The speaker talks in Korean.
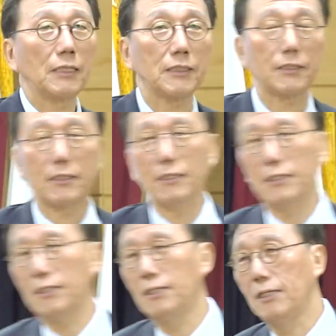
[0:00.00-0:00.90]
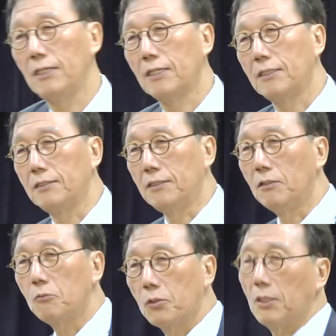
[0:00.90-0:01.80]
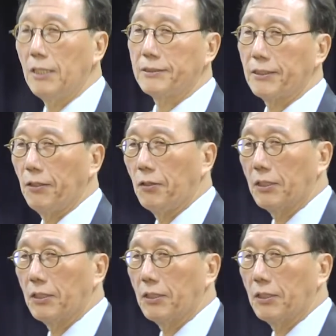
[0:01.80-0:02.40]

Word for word: 학자들이 그 연구를 했어요.